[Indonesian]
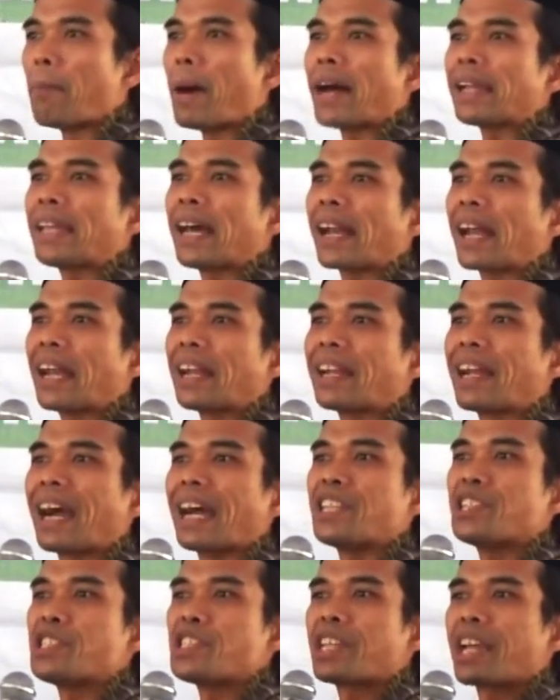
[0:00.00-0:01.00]
Bayaran
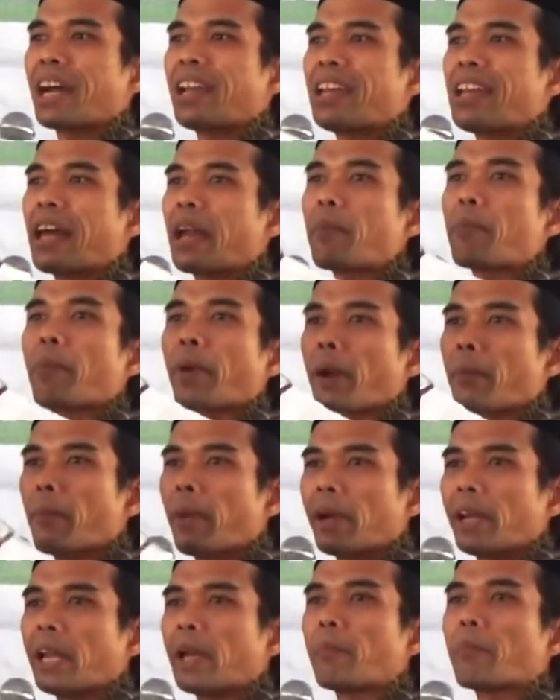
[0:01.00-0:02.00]
gaji kalian per
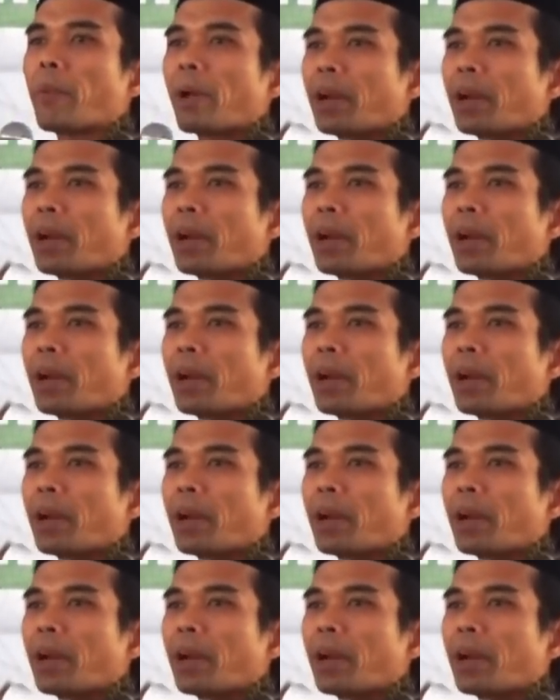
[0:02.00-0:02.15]
menit,